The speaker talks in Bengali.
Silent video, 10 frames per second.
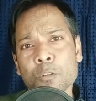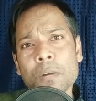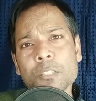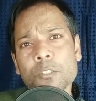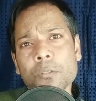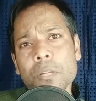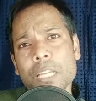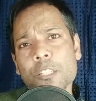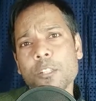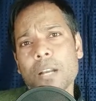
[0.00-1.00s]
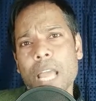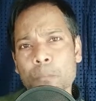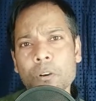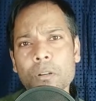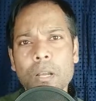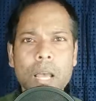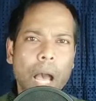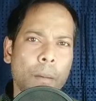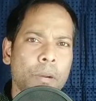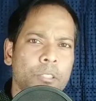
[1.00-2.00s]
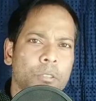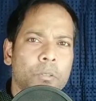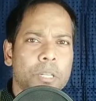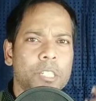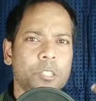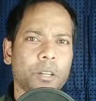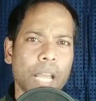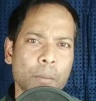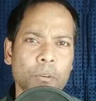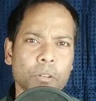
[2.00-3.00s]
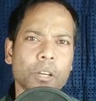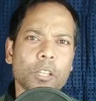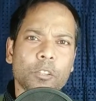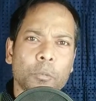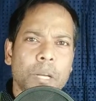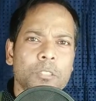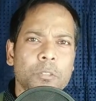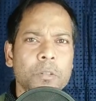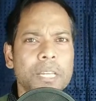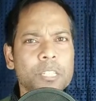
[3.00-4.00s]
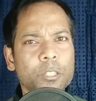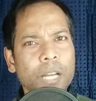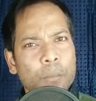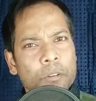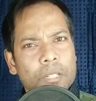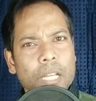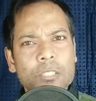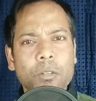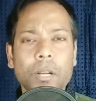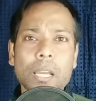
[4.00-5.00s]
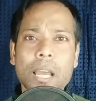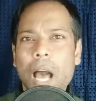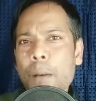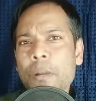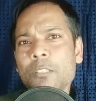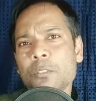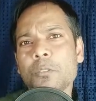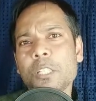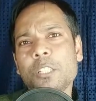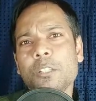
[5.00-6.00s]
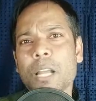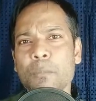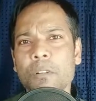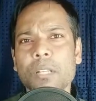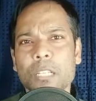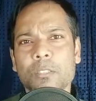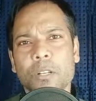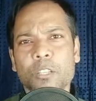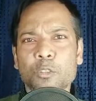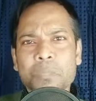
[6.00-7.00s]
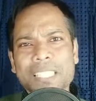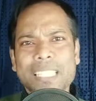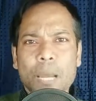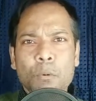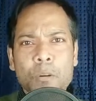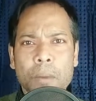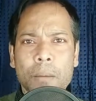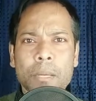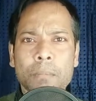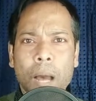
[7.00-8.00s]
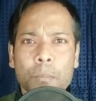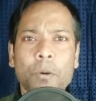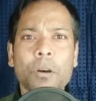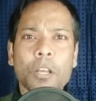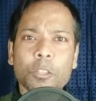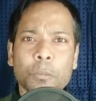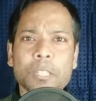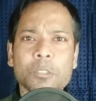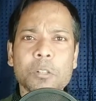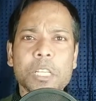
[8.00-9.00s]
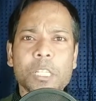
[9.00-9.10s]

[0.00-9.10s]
তোমার জন্য ঈশ্বর এমন আমার জন্য ঈশ্বর এমন তোমার জন্য ঈশ্বর এমন কাজ করে আমার জন্য ঈশ্বর এমন কাজ করে তুমি যেমনভাবে ভাবো তোমার জন্য